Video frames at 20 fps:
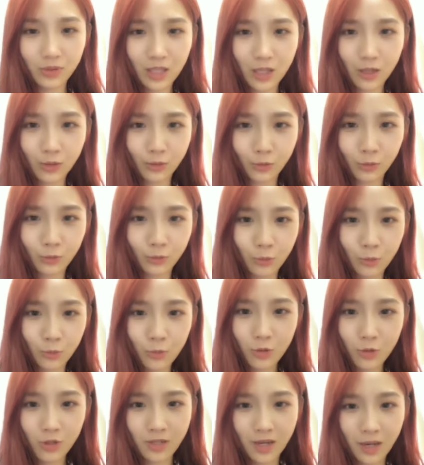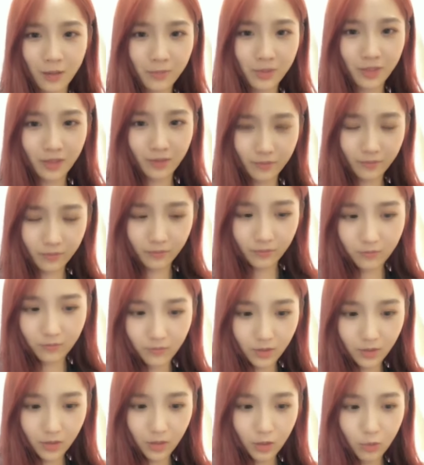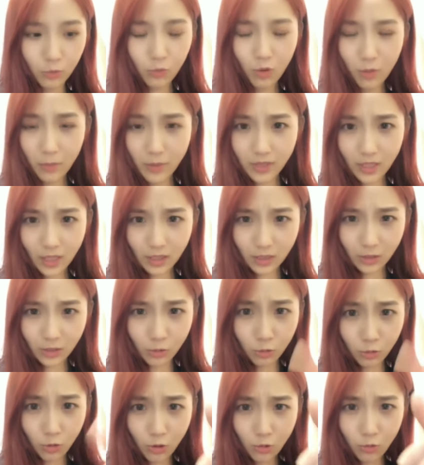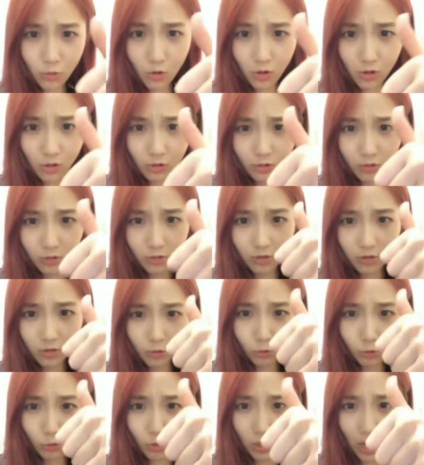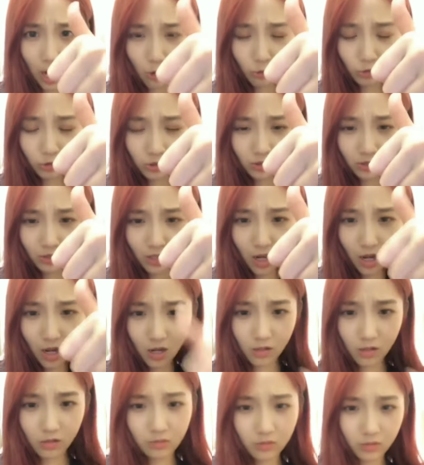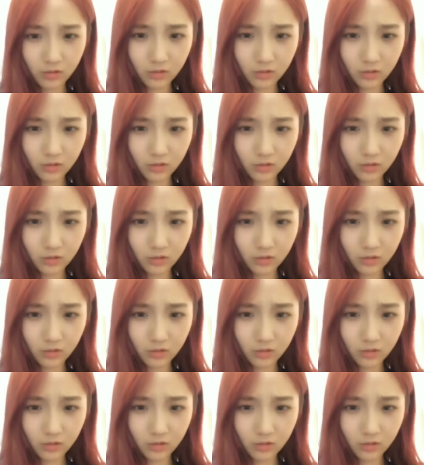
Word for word: 带农货产品，我们家的水果。最好吃了！